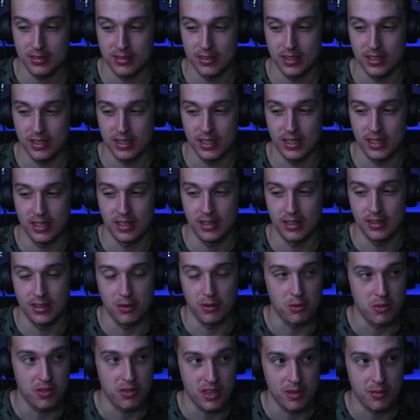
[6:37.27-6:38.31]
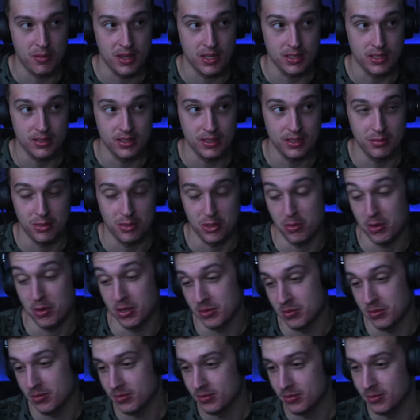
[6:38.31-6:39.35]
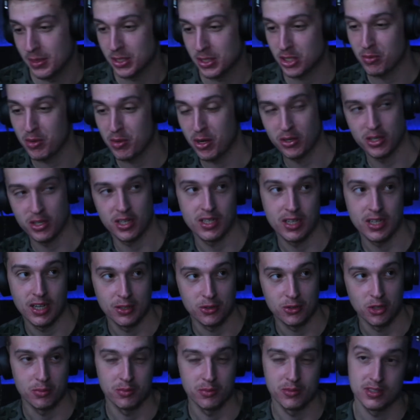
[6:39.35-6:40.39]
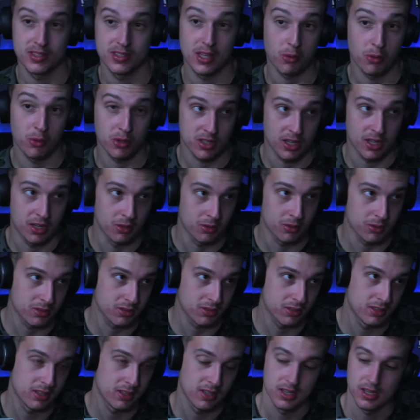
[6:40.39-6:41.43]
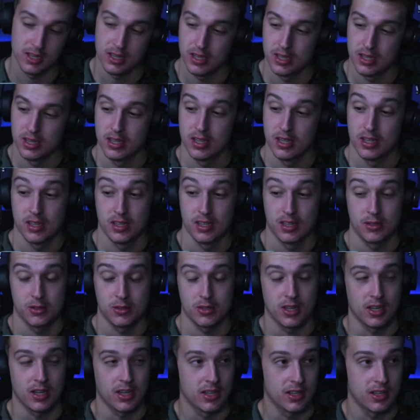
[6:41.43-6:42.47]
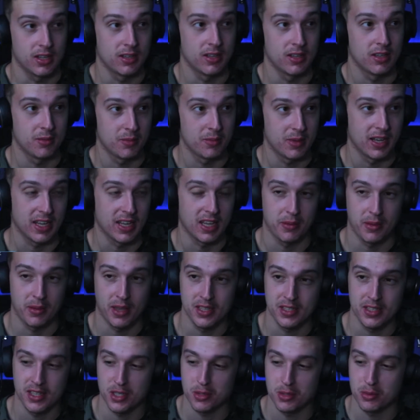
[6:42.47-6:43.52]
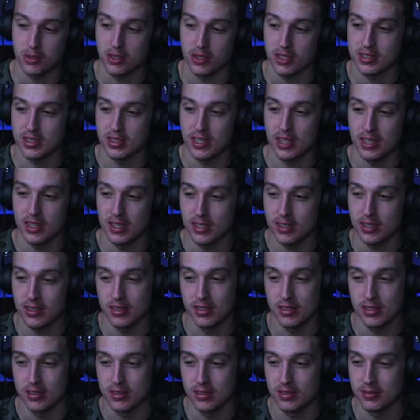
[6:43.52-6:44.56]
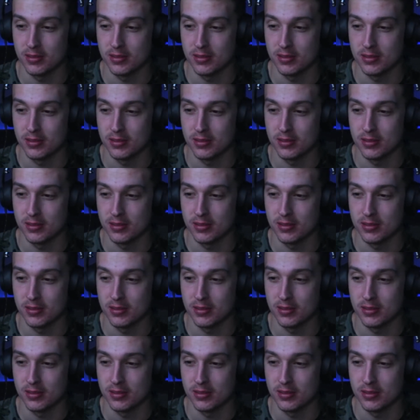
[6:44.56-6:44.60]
en el D.U.C.M. este, pero bueno, más o menos ese es el top. Star Wars el 2. Hmm. O sea que para que veáis, James Bond está ahí. Estuve